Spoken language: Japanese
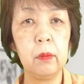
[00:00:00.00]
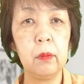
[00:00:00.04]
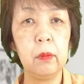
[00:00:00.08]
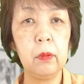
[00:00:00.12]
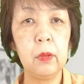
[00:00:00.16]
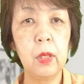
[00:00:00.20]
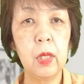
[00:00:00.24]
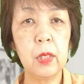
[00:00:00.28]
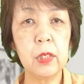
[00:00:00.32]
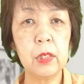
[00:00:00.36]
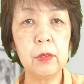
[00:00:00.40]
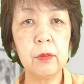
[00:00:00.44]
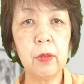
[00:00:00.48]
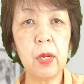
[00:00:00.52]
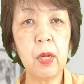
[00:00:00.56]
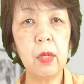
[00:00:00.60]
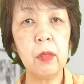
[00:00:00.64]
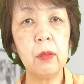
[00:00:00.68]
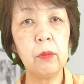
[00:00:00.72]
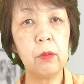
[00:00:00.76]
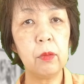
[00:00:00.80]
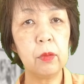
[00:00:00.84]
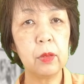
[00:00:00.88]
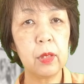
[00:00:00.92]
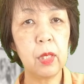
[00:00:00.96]
裏地
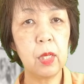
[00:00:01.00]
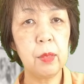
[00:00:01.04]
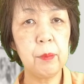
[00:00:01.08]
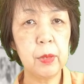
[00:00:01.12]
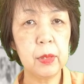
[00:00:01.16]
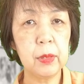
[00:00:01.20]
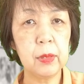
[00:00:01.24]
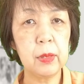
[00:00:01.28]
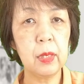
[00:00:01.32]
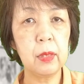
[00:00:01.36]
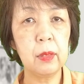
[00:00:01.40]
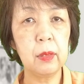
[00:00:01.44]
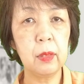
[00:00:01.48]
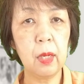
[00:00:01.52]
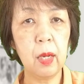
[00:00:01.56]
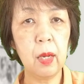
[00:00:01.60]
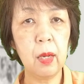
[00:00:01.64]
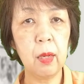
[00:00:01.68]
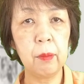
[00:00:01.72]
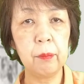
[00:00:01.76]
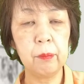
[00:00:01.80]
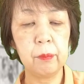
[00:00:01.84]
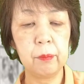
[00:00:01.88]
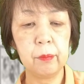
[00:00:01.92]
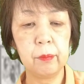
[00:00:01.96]
はございません
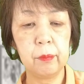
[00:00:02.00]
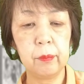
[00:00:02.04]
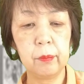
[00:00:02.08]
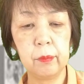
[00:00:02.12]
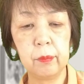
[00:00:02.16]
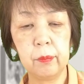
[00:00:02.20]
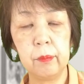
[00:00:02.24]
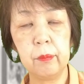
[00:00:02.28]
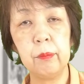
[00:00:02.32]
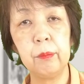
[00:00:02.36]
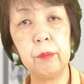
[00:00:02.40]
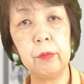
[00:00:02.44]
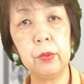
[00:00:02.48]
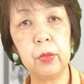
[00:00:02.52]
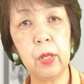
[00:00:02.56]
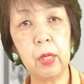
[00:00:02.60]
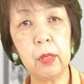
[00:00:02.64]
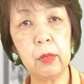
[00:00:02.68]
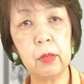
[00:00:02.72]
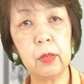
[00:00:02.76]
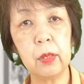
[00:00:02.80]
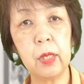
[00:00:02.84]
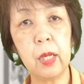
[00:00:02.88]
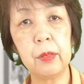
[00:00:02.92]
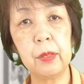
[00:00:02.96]
が
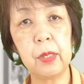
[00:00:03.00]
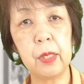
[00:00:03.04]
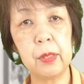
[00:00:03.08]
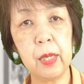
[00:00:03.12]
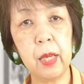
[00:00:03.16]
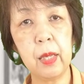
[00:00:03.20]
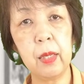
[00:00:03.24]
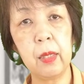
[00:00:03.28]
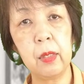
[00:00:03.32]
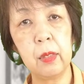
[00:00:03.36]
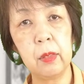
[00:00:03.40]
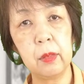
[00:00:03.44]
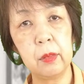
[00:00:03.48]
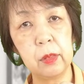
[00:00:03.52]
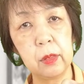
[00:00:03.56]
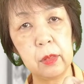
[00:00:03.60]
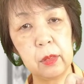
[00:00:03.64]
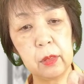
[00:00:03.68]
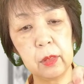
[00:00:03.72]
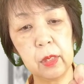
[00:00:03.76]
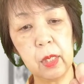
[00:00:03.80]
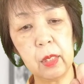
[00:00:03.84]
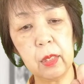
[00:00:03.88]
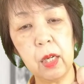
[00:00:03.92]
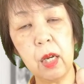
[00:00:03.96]
ブラックなんでね
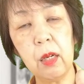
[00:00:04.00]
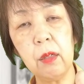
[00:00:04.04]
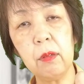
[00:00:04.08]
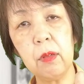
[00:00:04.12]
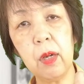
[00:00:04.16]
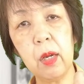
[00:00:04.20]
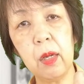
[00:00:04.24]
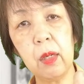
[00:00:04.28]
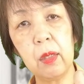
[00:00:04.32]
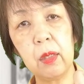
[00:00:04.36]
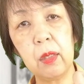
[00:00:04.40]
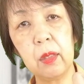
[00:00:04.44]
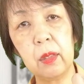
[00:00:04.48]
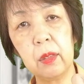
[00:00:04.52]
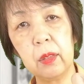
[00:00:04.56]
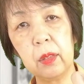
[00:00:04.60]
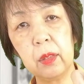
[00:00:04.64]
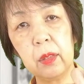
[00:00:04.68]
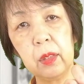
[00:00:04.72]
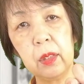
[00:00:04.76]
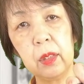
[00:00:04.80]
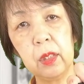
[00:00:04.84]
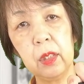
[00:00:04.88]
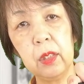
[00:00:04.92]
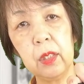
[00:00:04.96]
透け感は
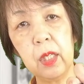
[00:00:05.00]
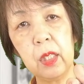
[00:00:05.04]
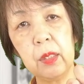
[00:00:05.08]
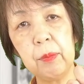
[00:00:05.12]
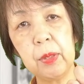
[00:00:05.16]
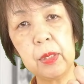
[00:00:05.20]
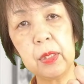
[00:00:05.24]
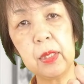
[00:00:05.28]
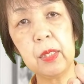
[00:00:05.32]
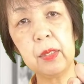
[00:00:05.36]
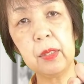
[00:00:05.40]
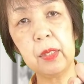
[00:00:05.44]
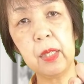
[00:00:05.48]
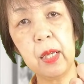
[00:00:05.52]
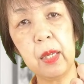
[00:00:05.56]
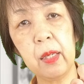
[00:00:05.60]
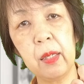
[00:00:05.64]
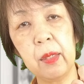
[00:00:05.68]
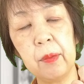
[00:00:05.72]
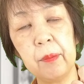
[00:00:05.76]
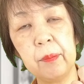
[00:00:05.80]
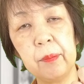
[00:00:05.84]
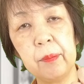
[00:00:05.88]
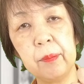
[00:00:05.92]
気になりませんね